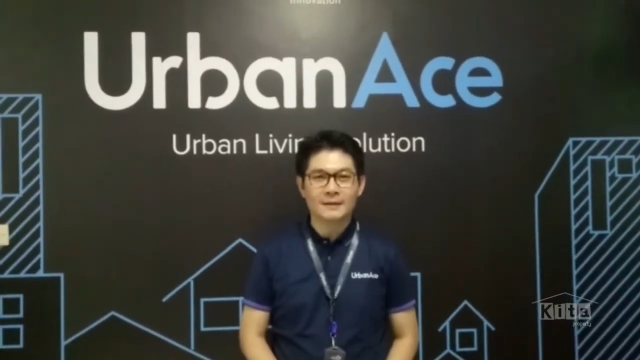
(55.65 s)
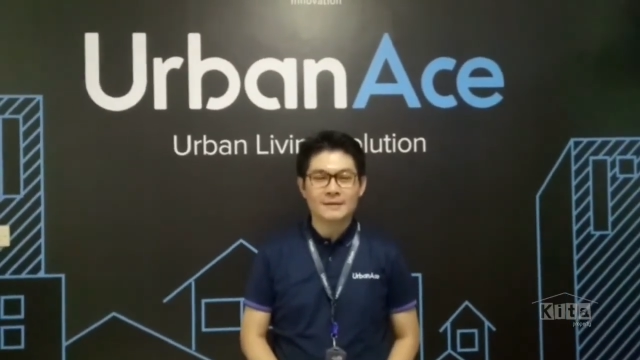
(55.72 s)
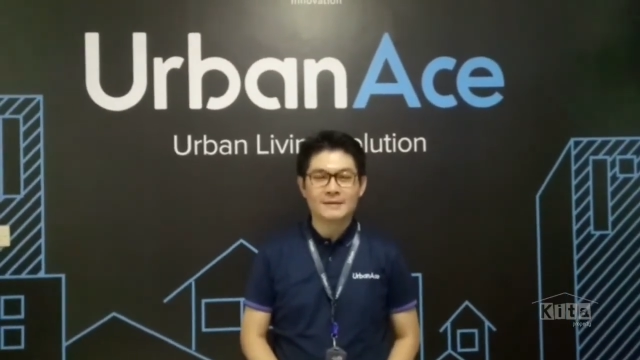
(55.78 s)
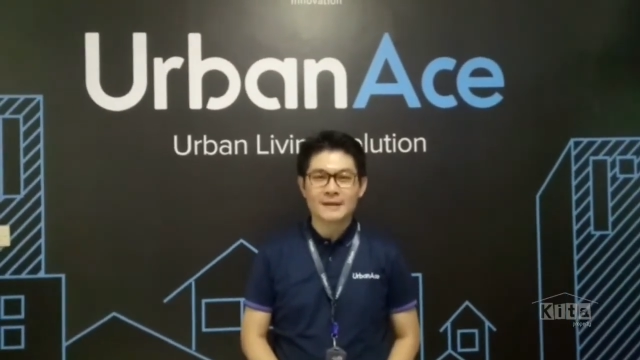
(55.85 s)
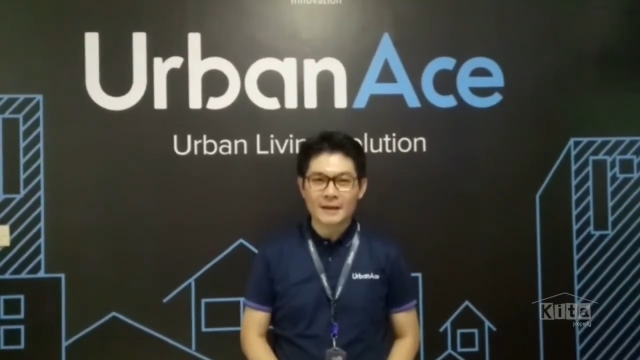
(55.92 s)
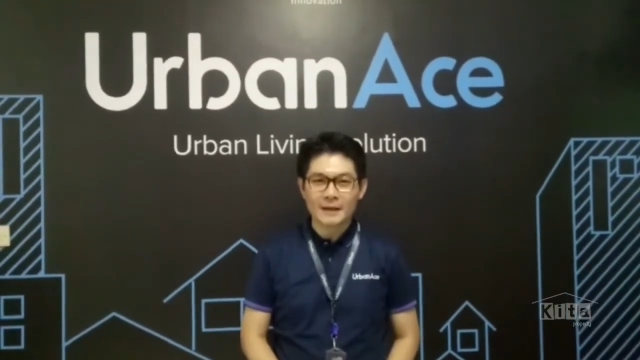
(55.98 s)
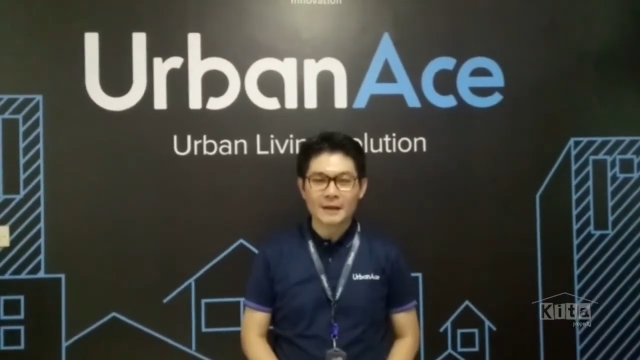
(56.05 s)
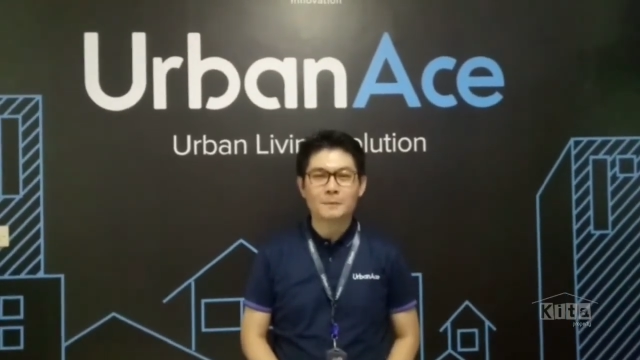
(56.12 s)

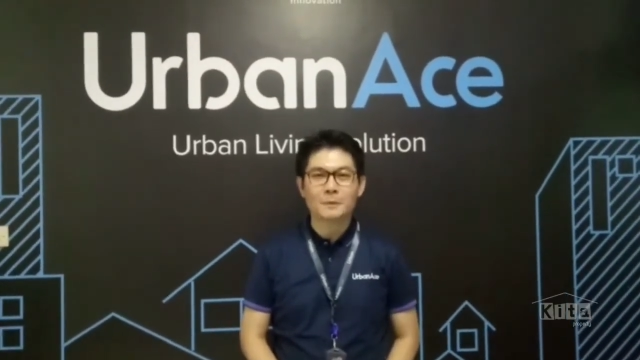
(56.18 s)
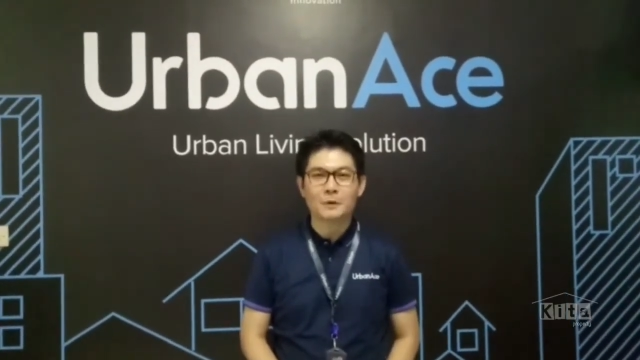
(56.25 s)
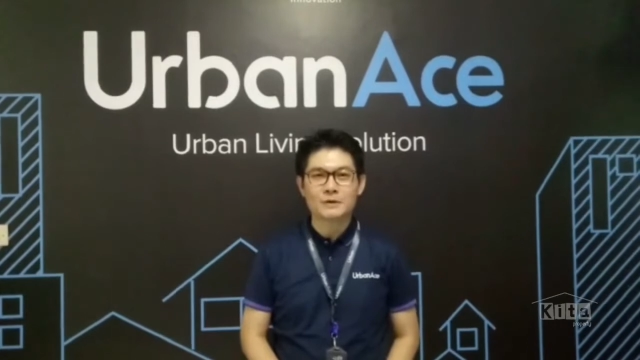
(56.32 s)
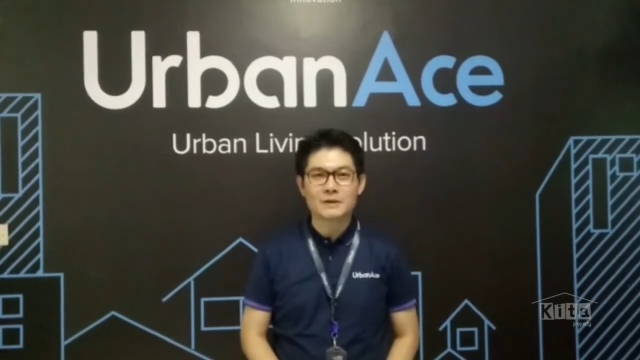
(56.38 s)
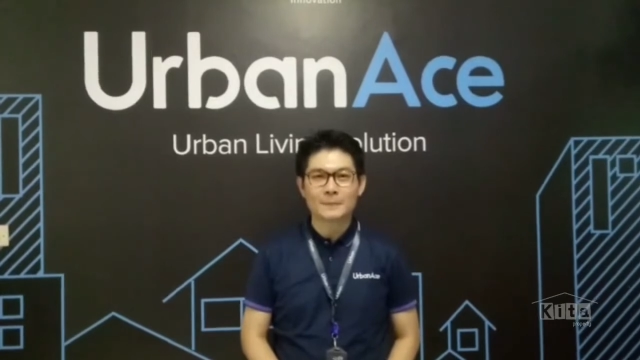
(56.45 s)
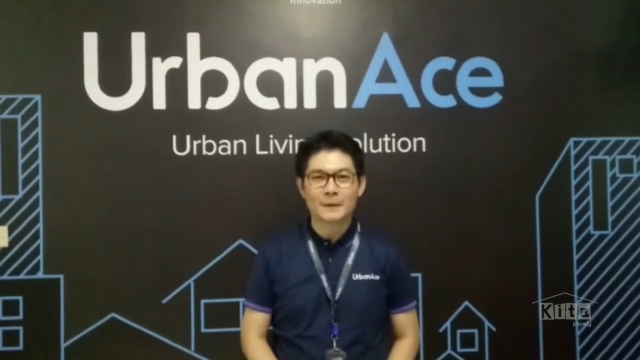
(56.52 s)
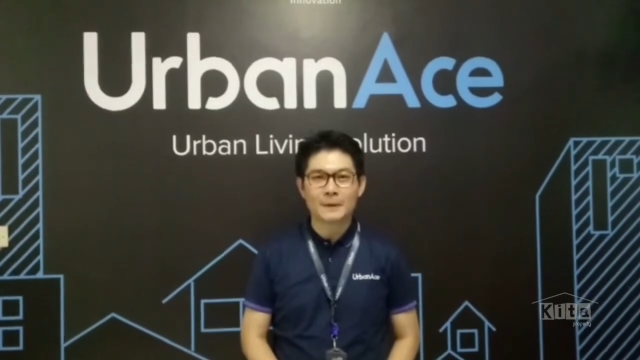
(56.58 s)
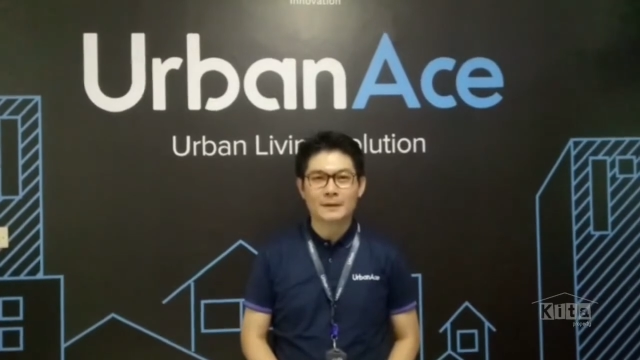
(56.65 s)
Saya ingin
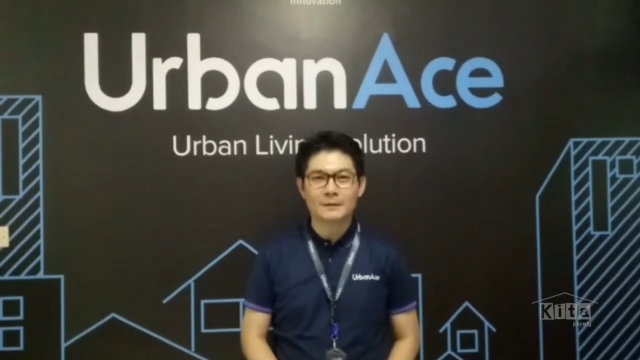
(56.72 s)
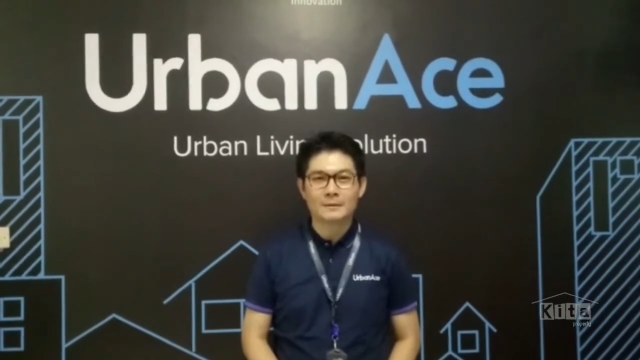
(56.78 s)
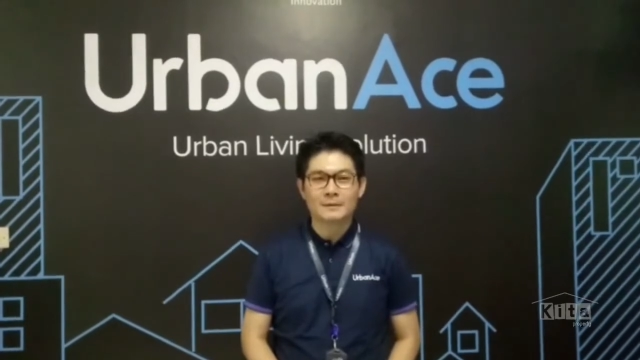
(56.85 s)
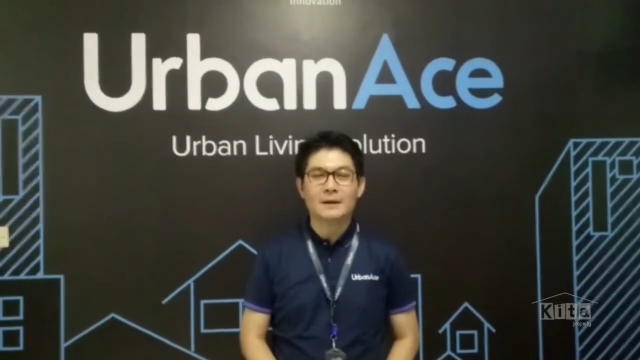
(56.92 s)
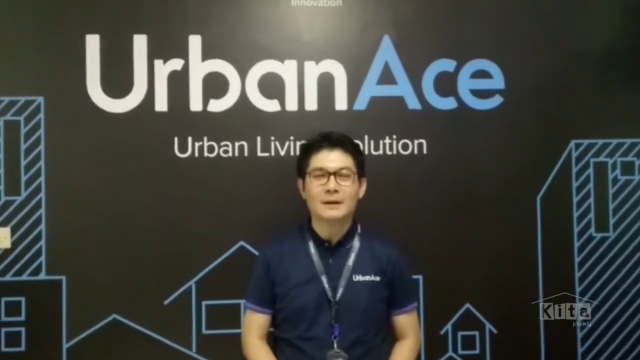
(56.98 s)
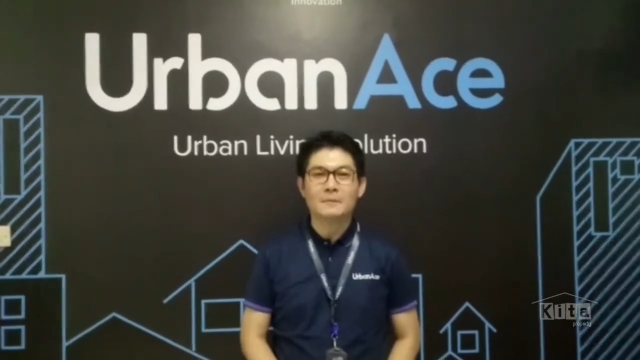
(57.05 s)
mengucapkan